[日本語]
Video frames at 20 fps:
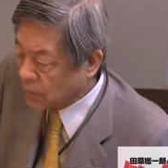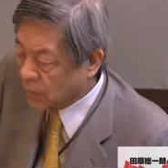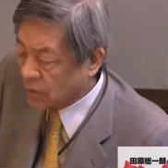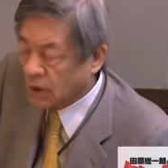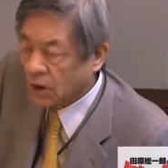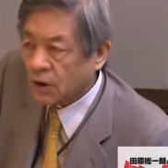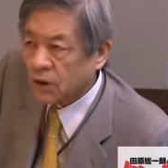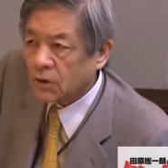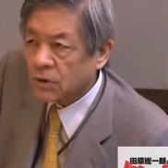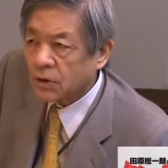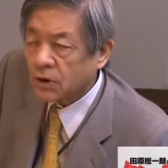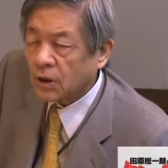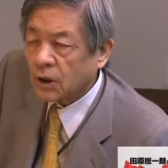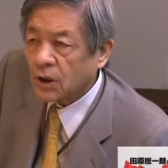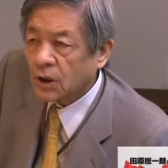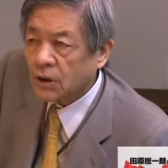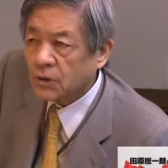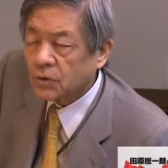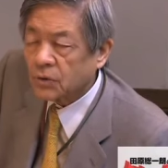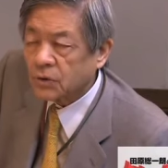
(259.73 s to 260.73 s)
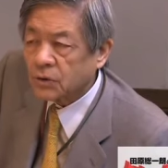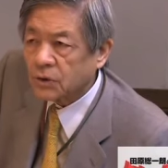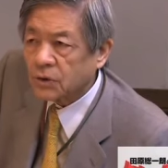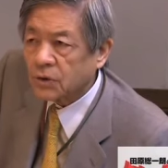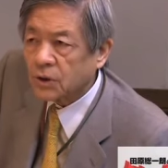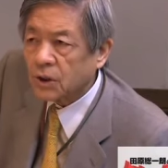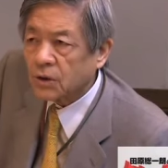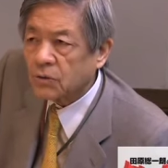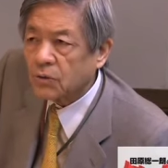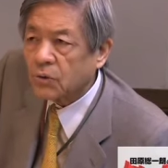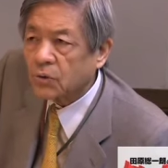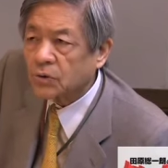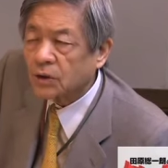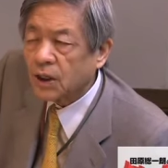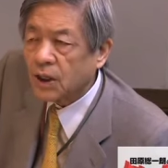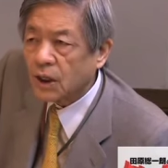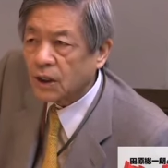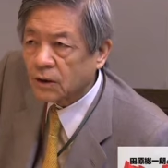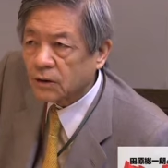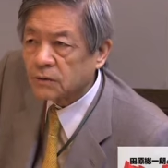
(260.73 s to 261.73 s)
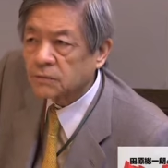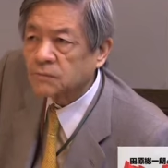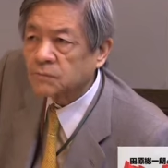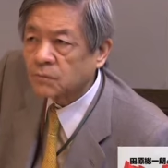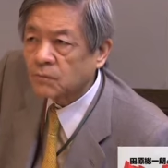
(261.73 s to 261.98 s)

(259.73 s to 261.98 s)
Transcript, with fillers: で世界の侵略国である